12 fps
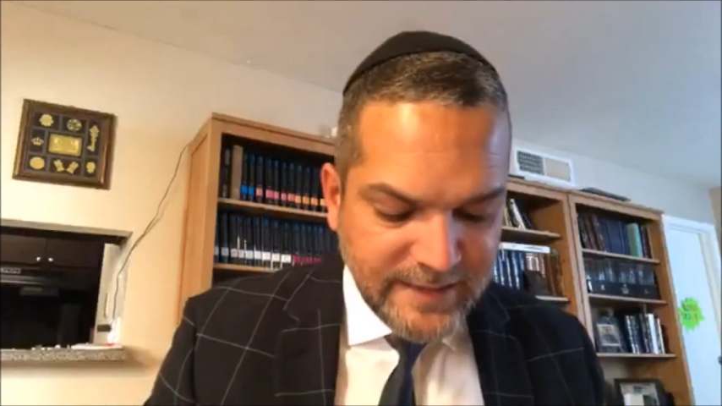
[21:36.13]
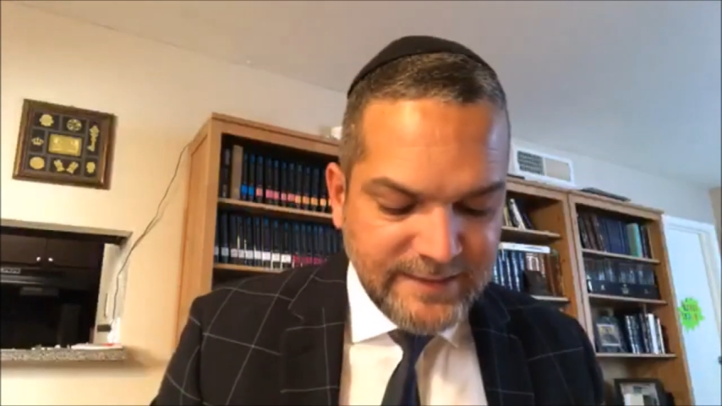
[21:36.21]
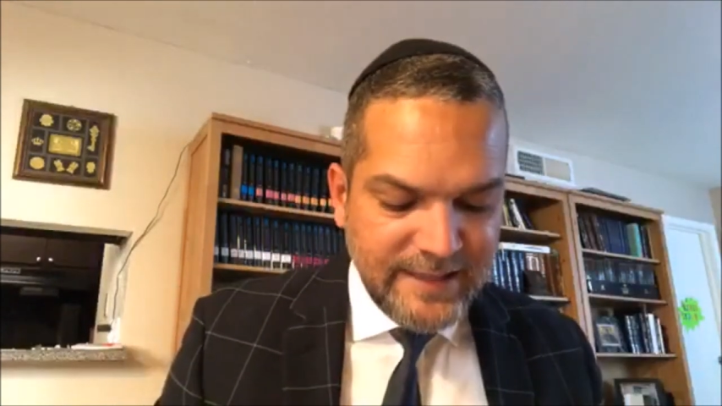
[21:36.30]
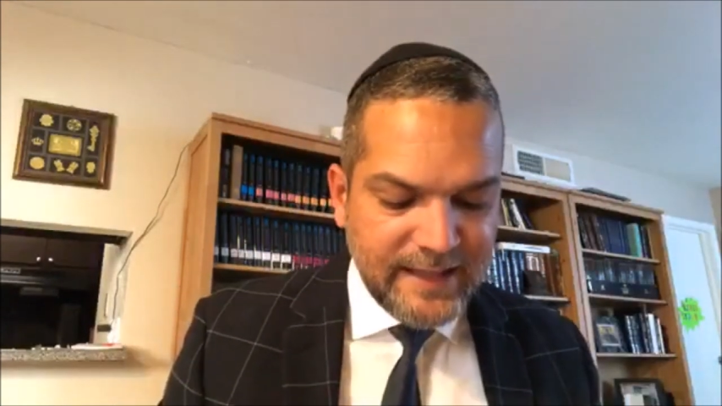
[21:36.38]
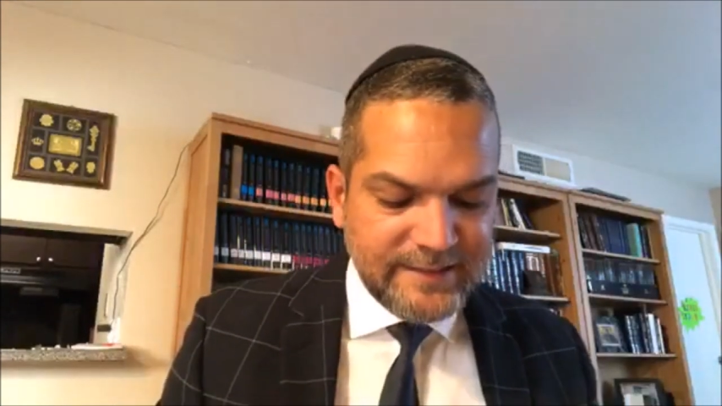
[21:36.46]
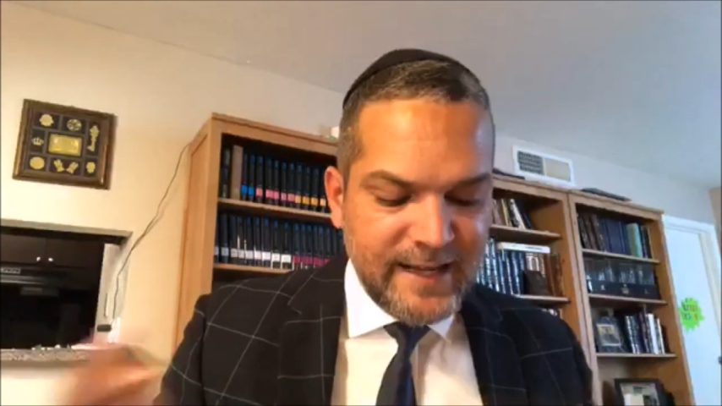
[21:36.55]

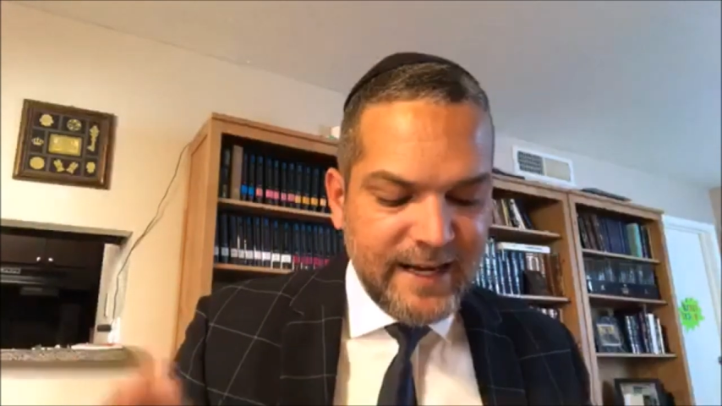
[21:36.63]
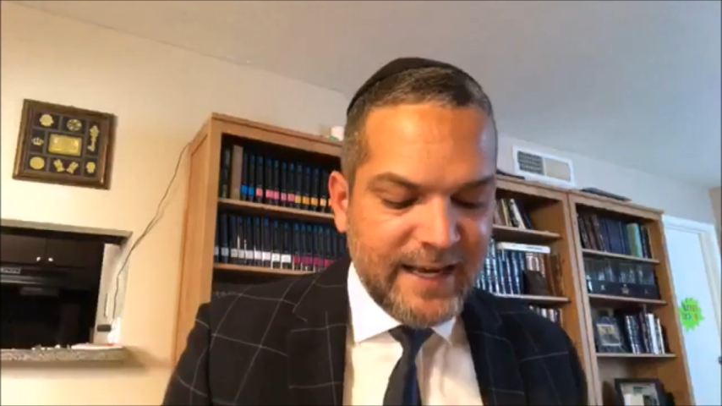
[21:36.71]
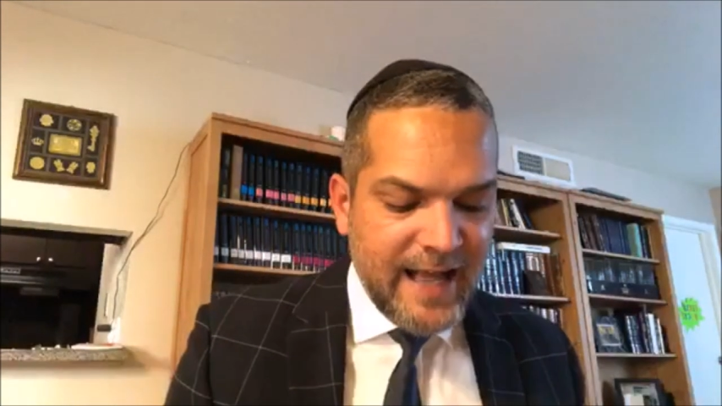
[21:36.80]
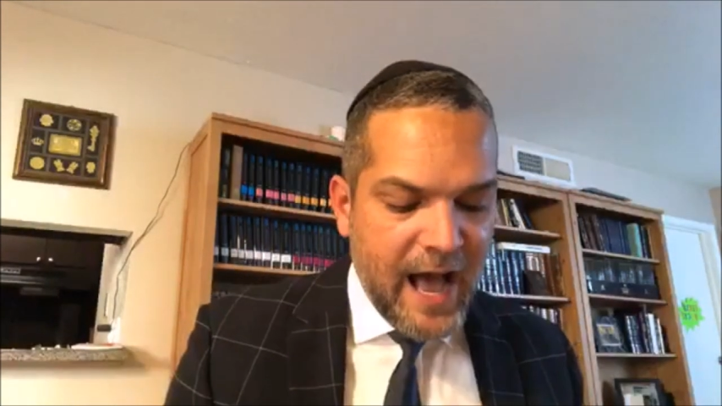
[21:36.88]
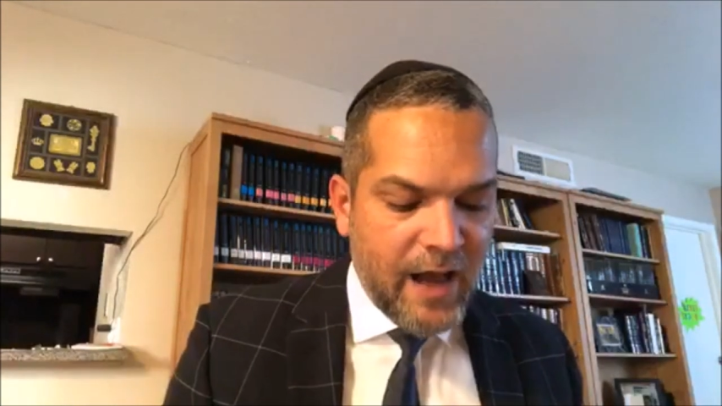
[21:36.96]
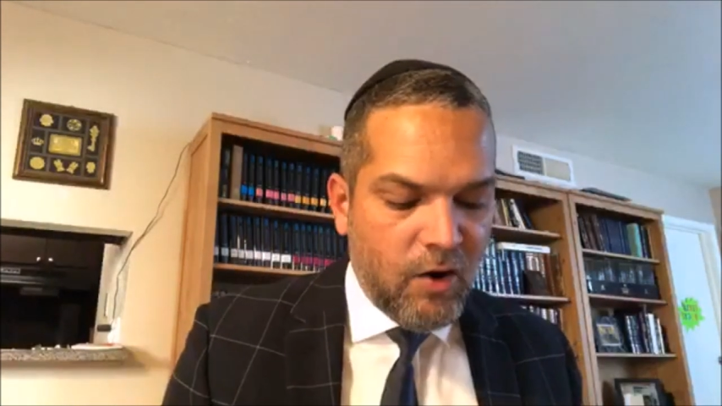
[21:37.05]
se
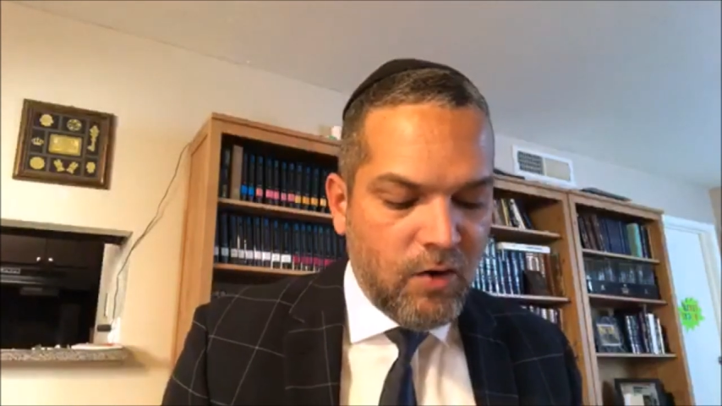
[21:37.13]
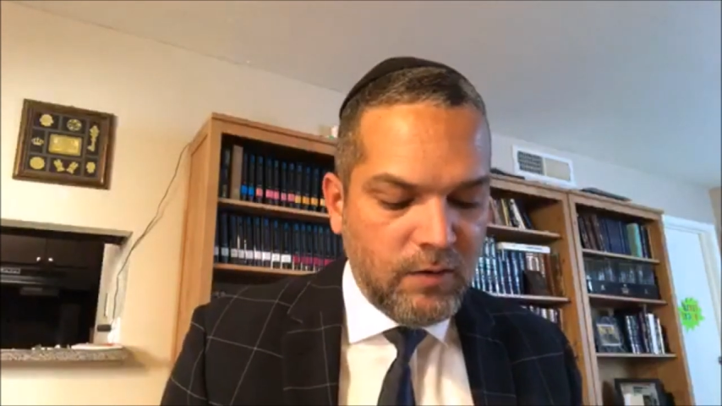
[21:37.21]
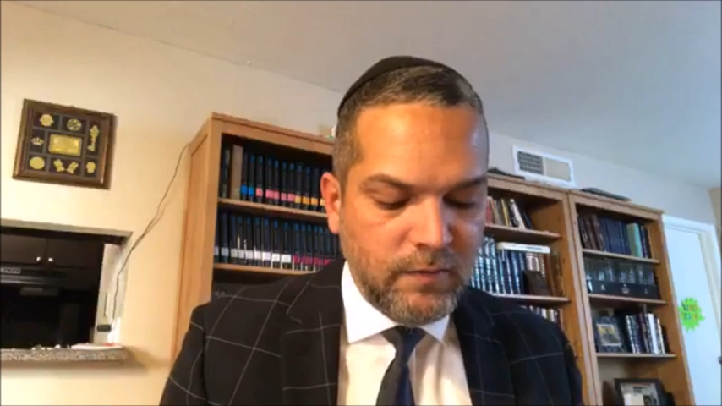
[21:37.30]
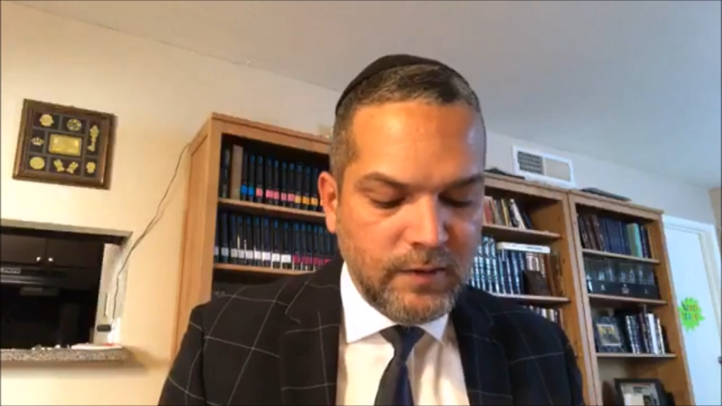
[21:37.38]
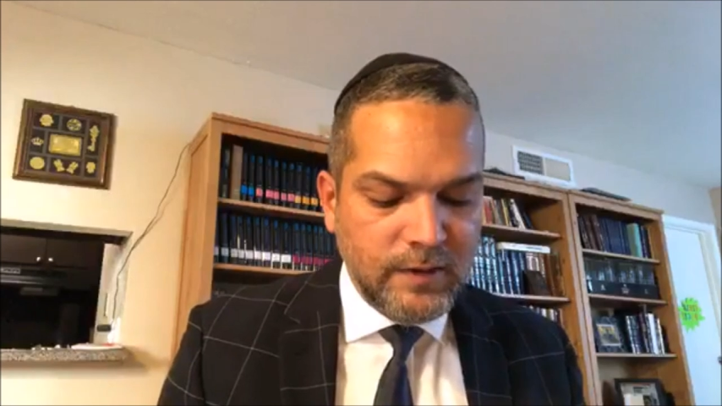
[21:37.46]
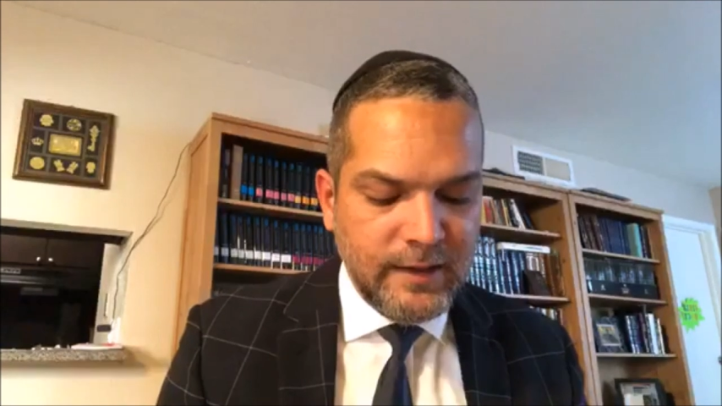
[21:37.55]

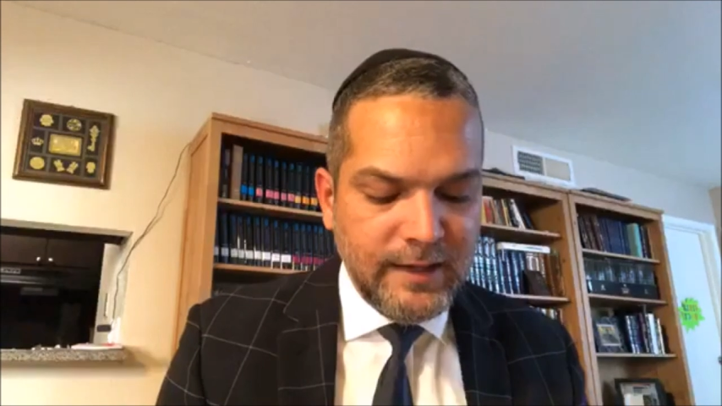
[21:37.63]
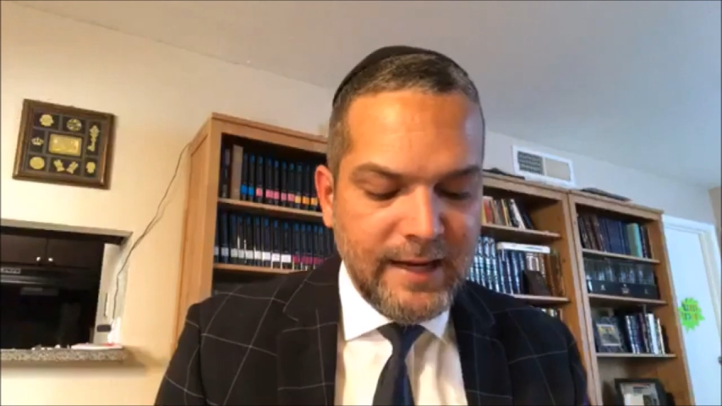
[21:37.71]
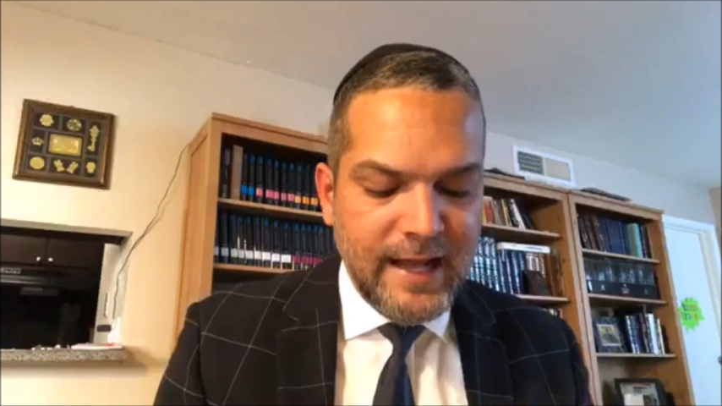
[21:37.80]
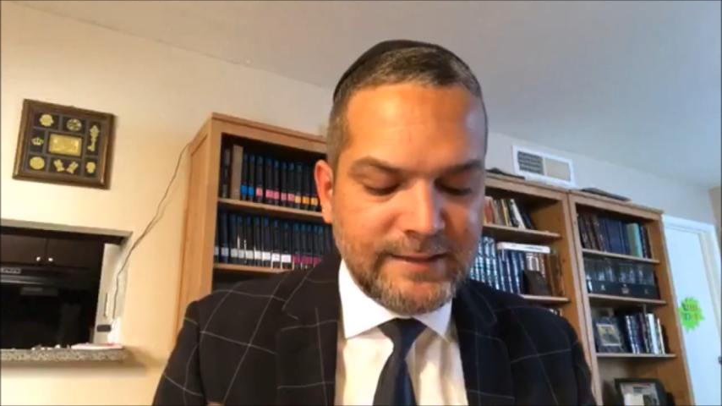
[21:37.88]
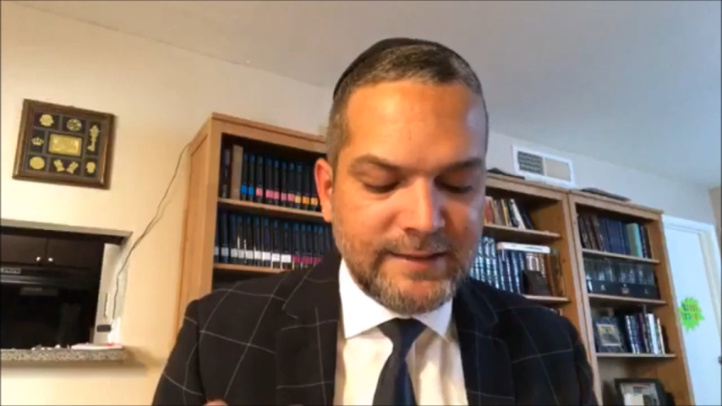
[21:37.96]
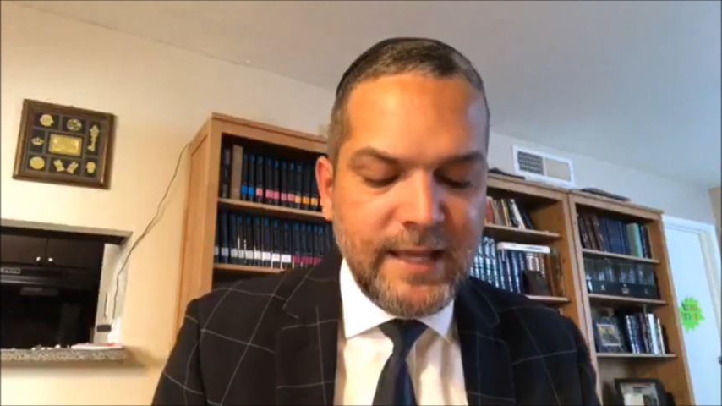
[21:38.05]
acercaron las